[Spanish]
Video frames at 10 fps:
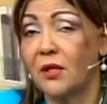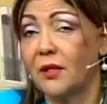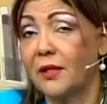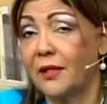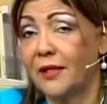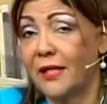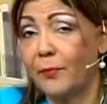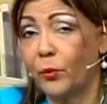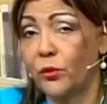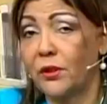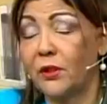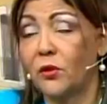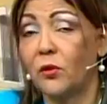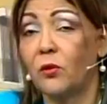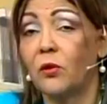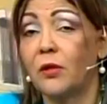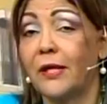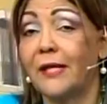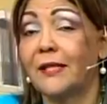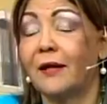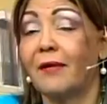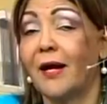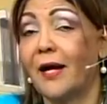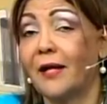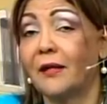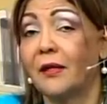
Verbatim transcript: eh, que he podido eh, trabajar,